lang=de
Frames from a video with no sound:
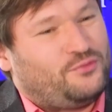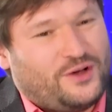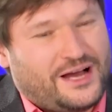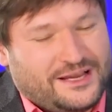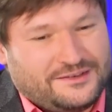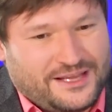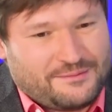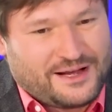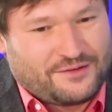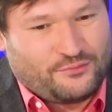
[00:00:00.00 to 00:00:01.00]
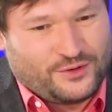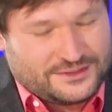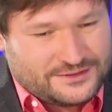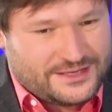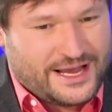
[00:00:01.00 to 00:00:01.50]
für ein Thema, für
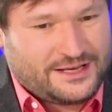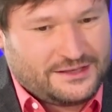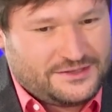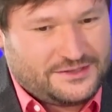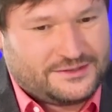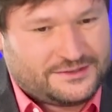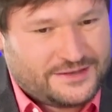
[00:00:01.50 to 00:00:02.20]
das es eigentlich äh,